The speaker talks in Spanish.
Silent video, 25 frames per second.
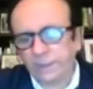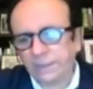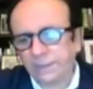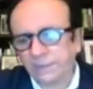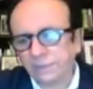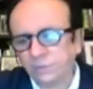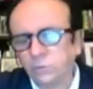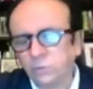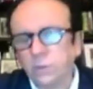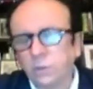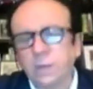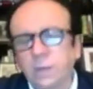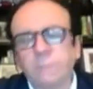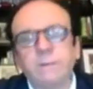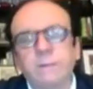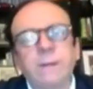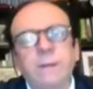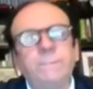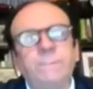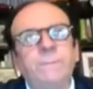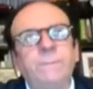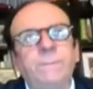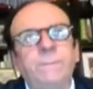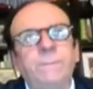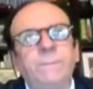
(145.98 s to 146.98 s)
el caso de las
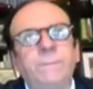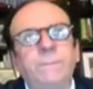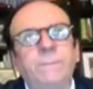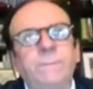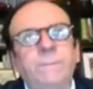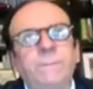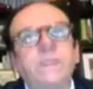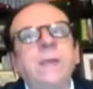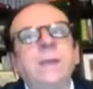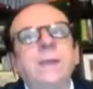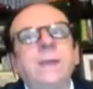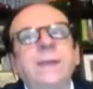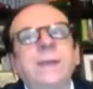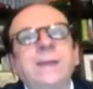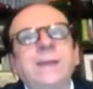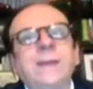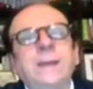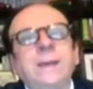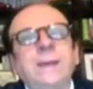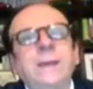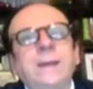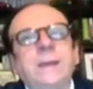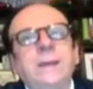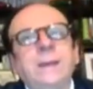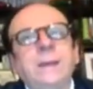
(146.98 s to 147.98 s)
bambas,
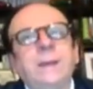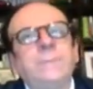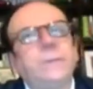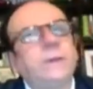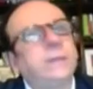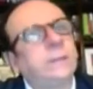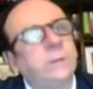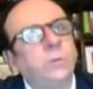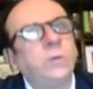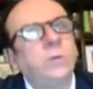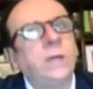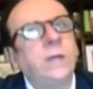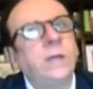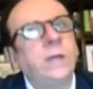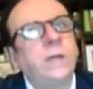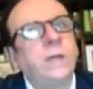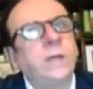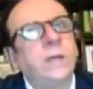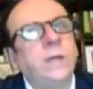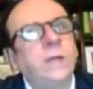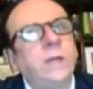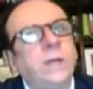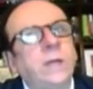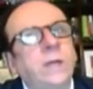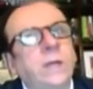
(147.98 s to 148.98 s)
la
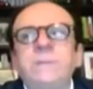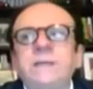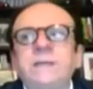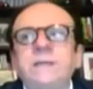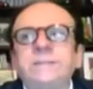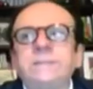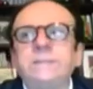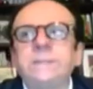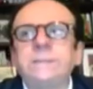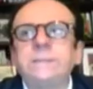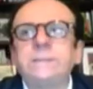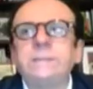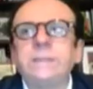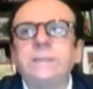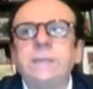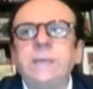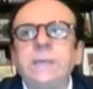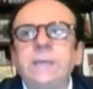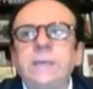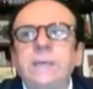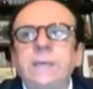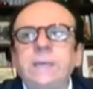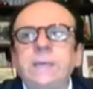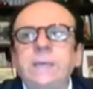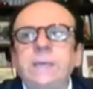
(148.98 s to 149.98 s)
particularidad de las bambas es
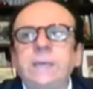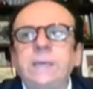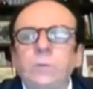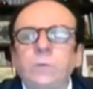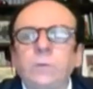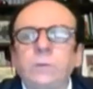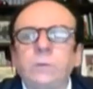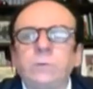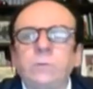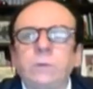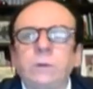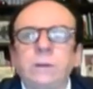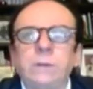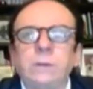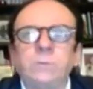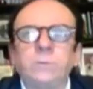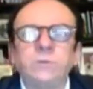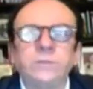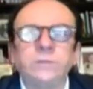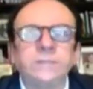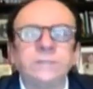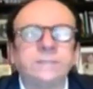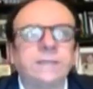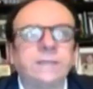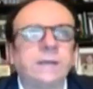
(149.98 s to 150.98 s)
que cuando
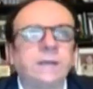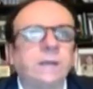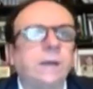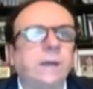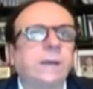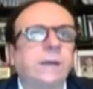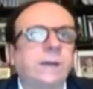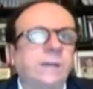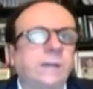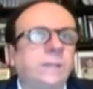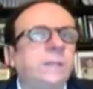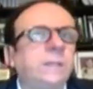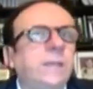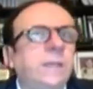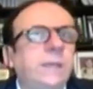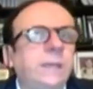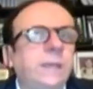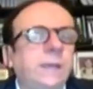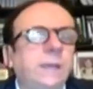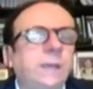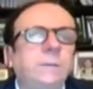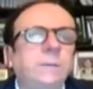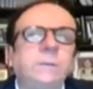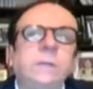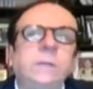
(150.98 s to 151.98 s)
hablamos de esta
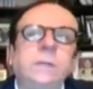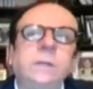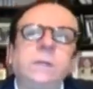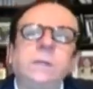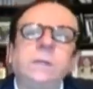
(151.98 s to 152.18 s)
carretera,